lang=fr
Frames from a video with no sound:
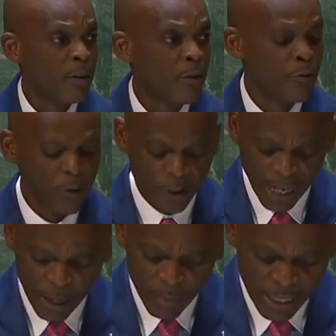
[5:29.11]

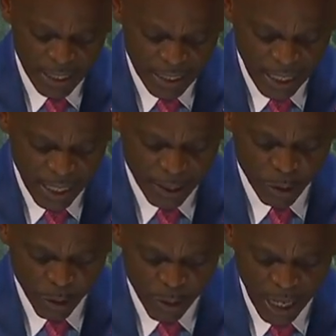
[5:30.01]
vulnérabilité
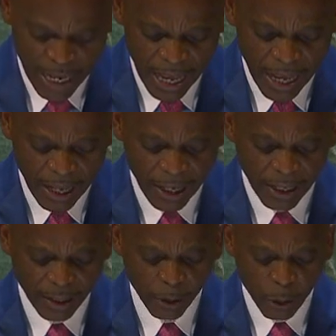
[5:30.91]
due à la
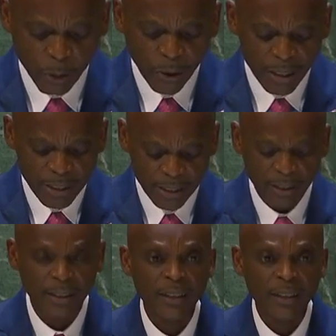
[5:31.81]
récurrence